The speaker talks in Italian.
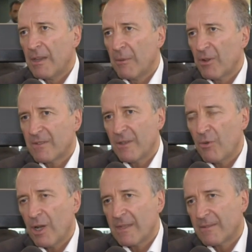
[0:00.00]
ti puoi
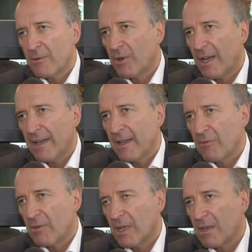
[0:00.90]
assicurare
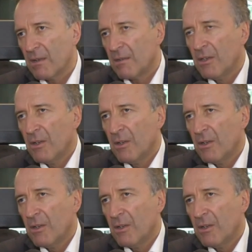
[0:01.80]
una,